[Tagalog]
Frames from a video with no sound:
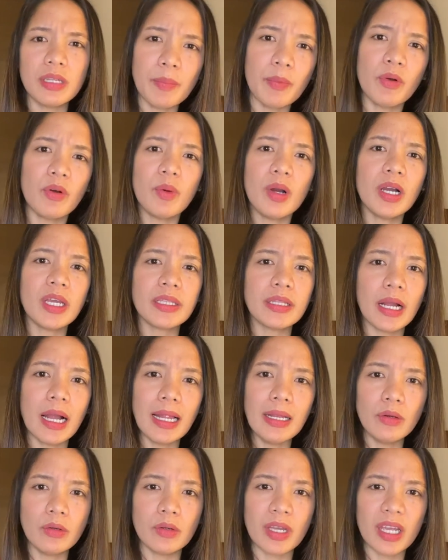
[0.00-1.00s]
di po mangay
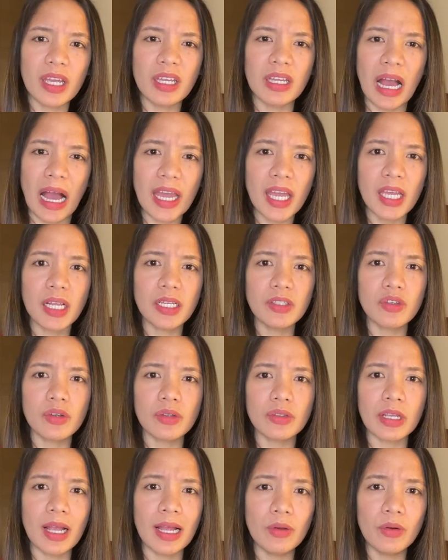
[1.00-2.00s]
Tagalog kay gahi ka jud
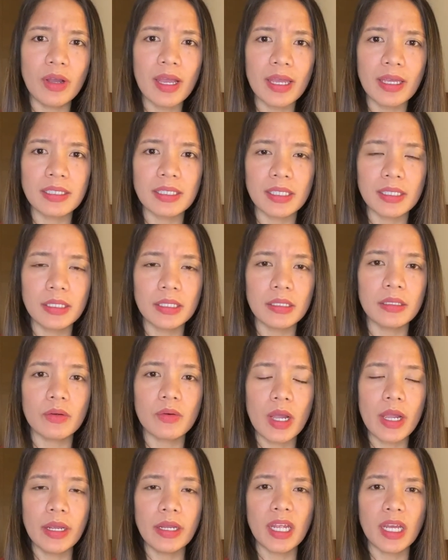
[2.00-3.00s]
Tagalog guys kanang
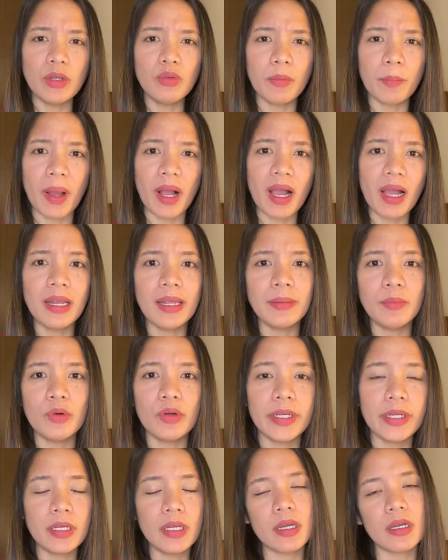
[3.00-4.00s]
kuan anong pangalan mo
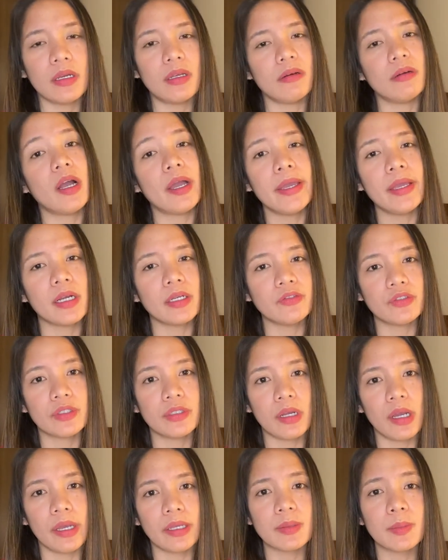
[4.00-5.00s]
ina na gahi ka
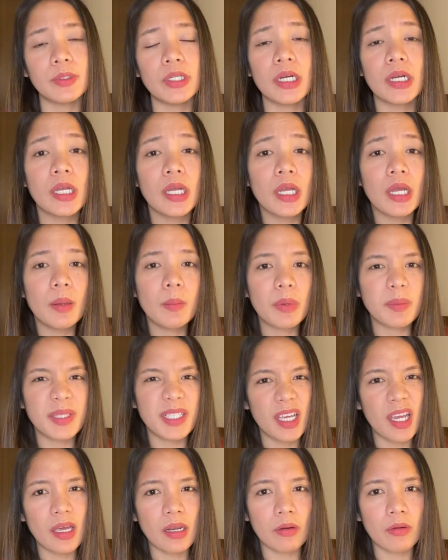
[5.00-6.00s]
jud guys manang
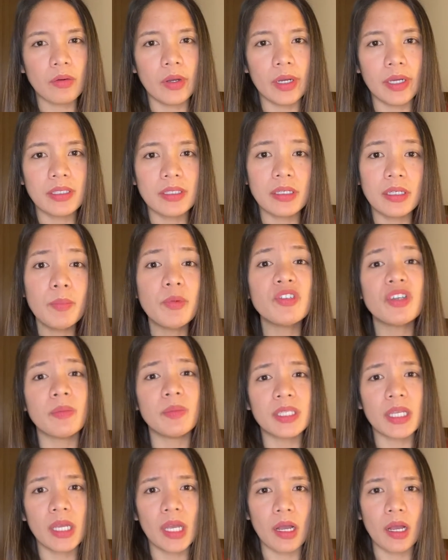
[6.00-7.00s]
magbisaya ra ko guys di po siya
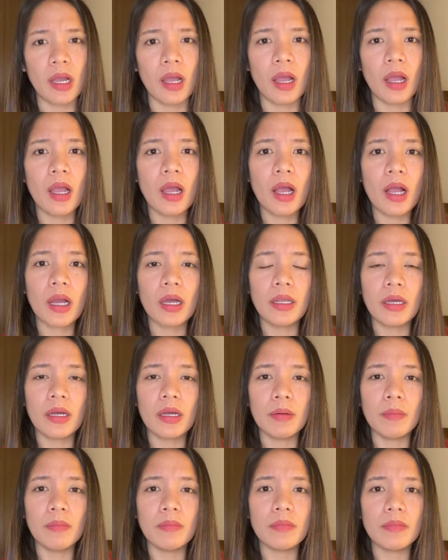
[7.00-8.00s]
bisaya nga
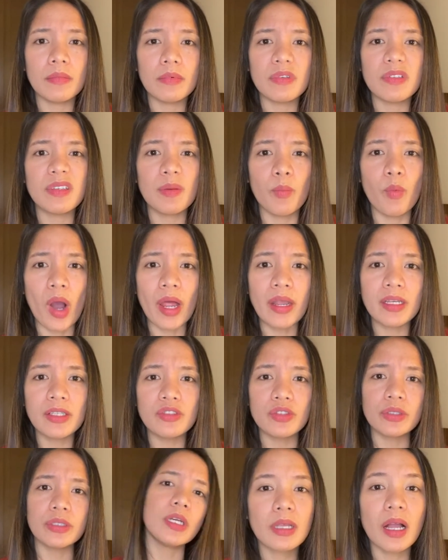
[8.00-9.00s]
kanang Cebuana
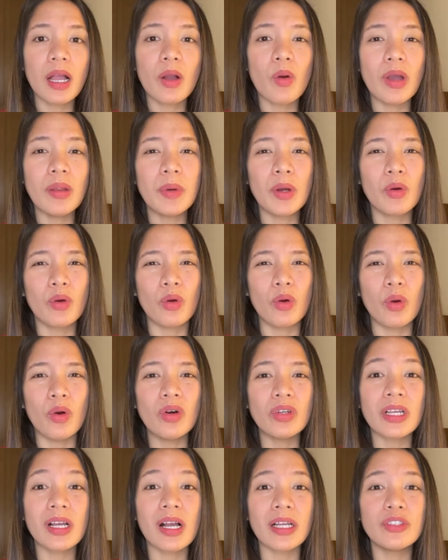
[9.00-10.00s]
jud taga kuan manggug ko
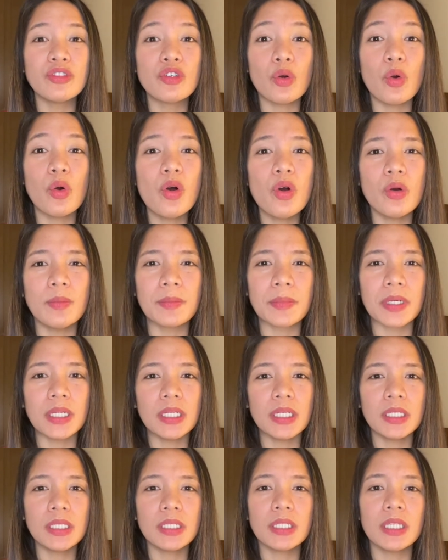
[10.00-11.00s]
taga Kanjoom
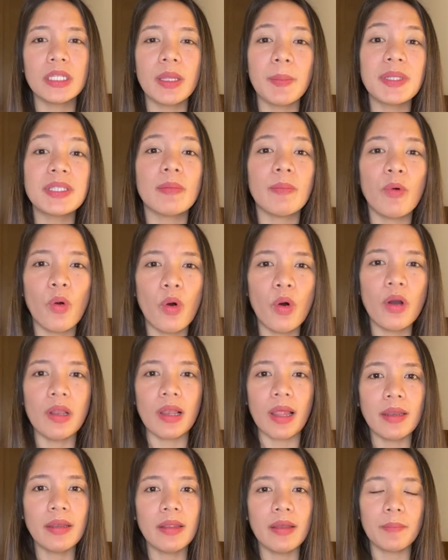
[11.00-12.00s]
kanang dapit sa Bohol
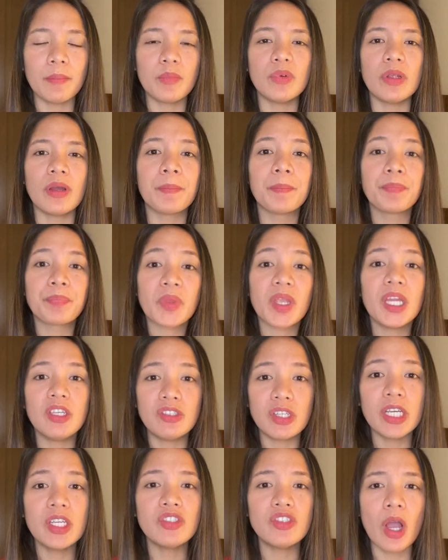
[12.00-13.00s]
ana mo nang
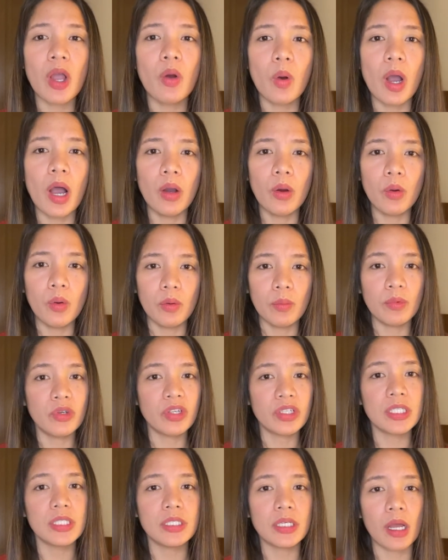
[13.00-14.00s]
ija-ija aho-aho mo
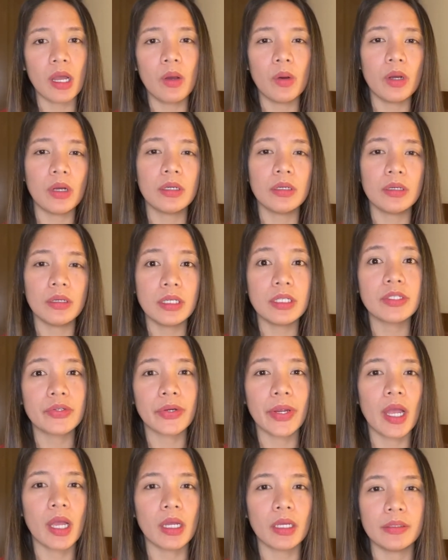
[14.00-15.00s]
na si aho ang Mr.
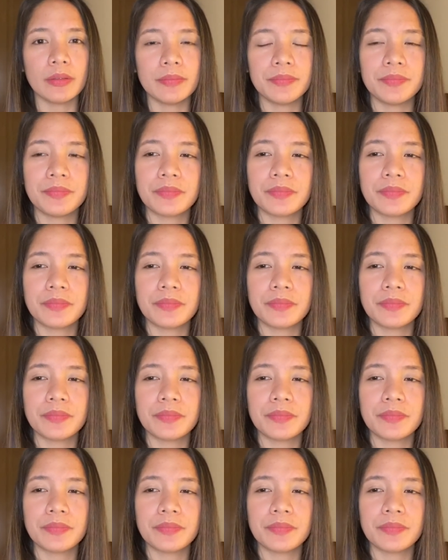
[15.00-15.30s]
Yahan.